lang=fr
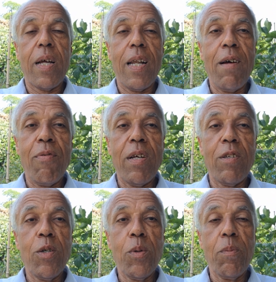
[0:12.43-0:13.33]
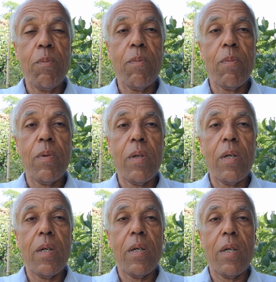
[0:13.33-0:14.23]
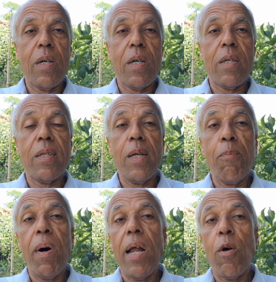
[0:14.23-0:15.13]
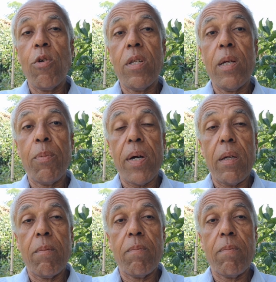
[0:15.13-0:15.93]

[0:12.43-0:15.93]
L'inflation, ce n'est pas la hausse des prix.